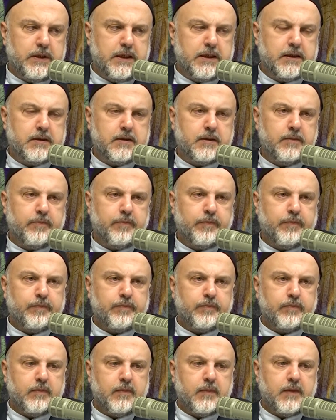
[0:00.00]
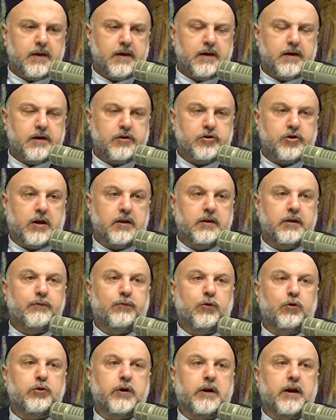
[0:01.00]
bir canlı
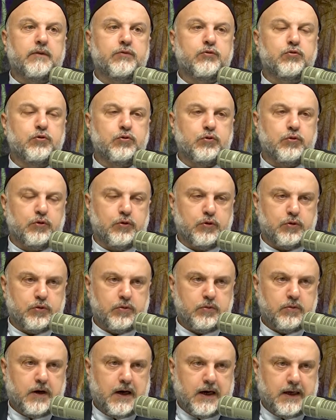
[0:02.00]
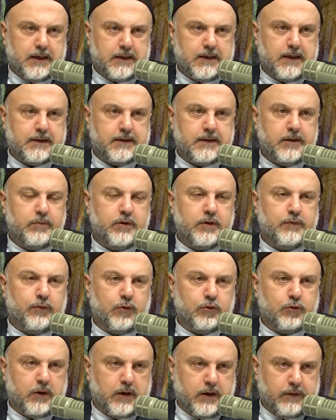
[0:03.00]
fotoğraf sunuyor. Hareketli bir
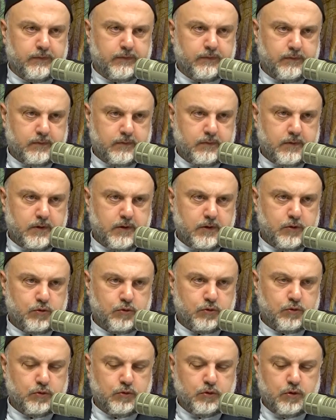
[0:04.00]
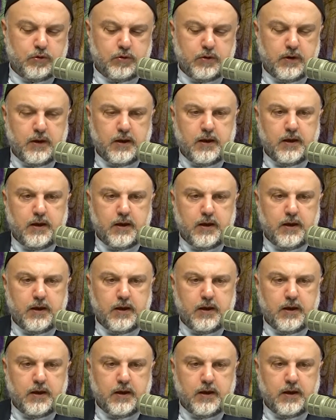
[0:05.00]
fotoğraf sunuyor.